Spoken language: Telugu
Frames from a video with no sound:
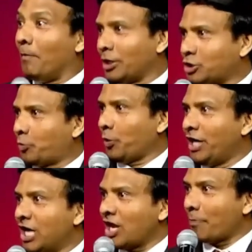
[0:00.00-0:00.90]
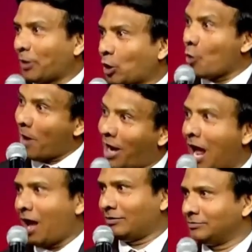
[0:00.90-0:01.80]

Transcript: మర్చిపోయిన చప్పట్లు మళ్ళా